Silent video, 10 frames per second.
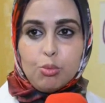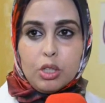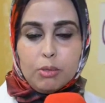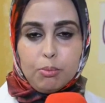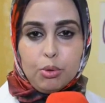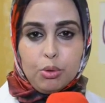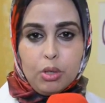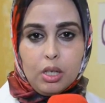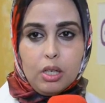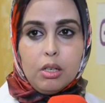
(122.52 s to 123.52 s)

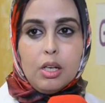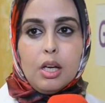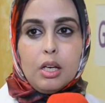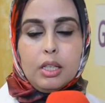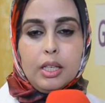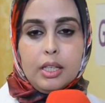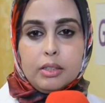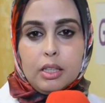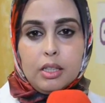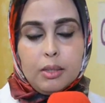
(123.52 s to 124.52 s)
ويكملوها لان
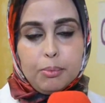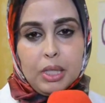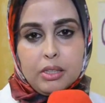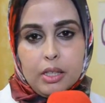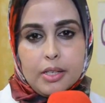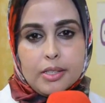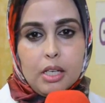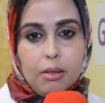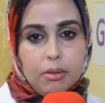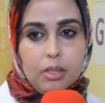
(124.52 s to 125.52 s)
بلا
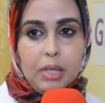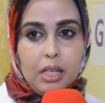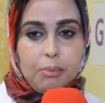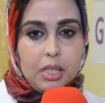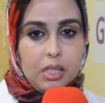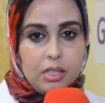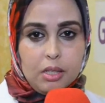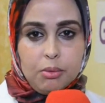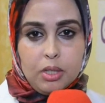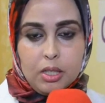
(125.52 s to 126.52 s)
دراسه المراه ما
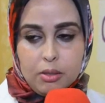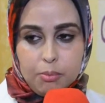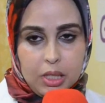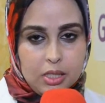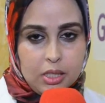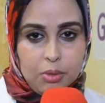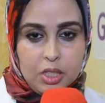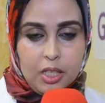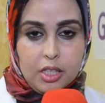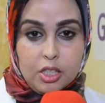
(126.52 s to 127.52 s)
كتساوي ما كتساوي
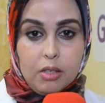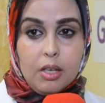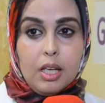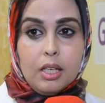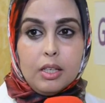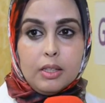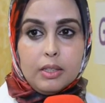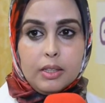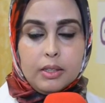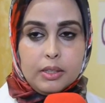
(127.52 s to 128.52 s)
حتى حاجه
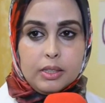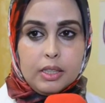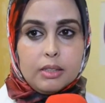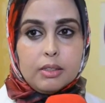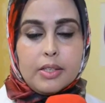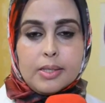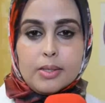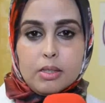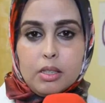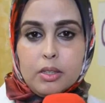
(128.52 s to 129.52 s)
آه، اذا
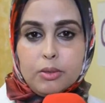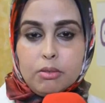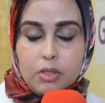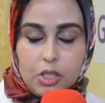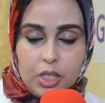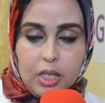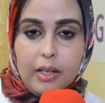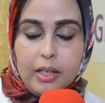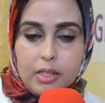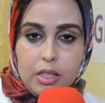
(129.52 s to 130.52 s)
خاصها ترجع
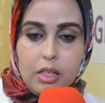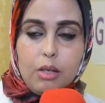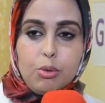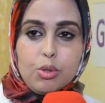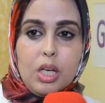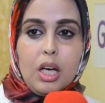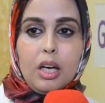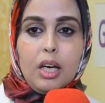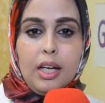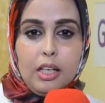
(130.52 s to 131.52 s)
لقرايتها
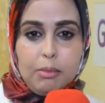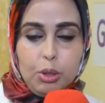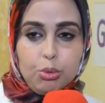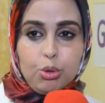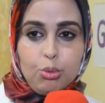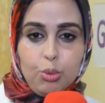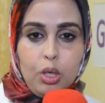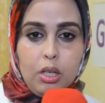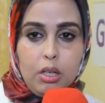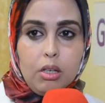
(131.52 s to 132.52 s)
وتحقق احلامها
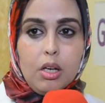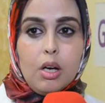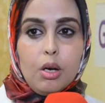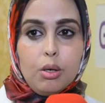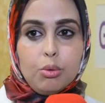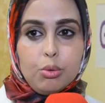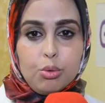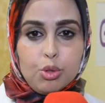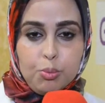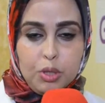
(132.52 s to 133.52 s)
وطموحها
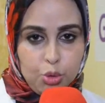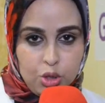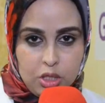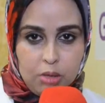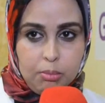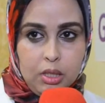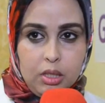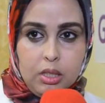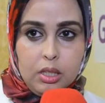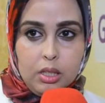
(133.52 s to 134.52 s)
وتبني مجتمع
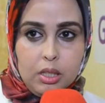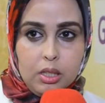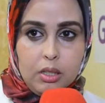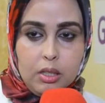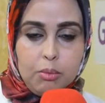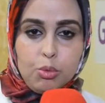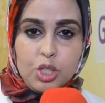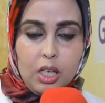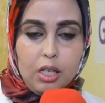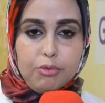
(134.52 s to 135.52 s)
آه،
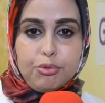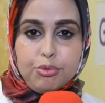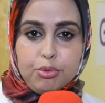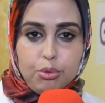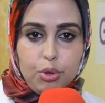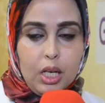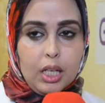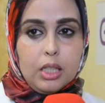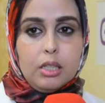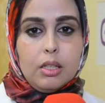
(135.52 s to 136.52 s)
مثقف
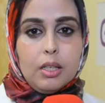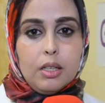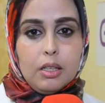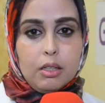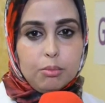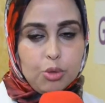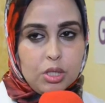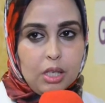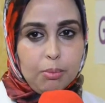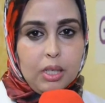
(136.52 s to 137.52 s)
وراقي آه،
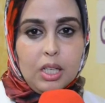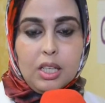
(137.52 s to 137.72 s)
مستقبلا